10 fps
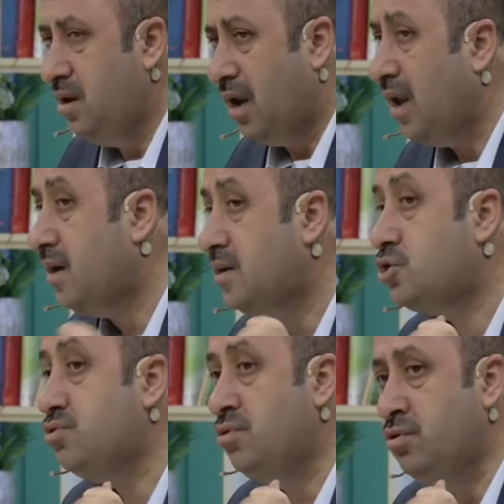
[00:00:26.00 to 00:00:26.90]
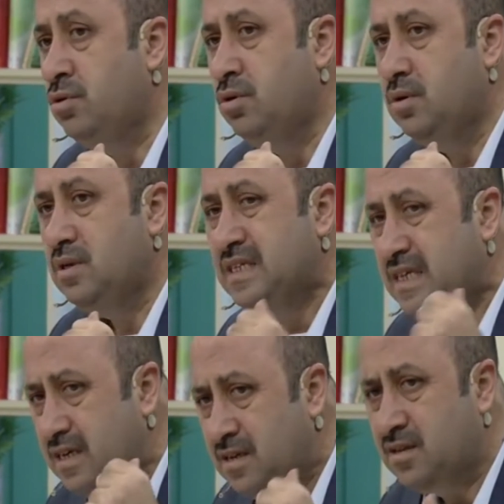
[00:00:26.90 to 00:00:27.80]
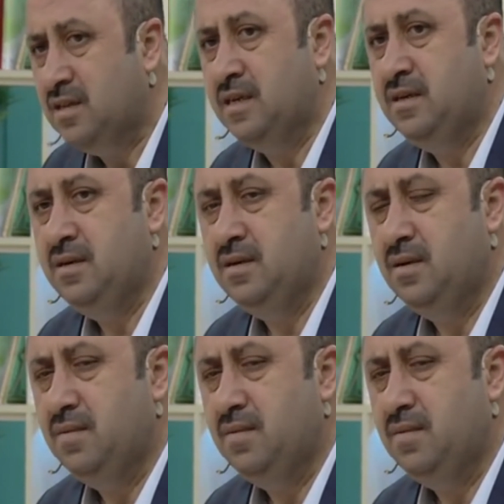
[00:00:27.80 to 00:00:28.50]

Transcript: Allah Resulü giyindi,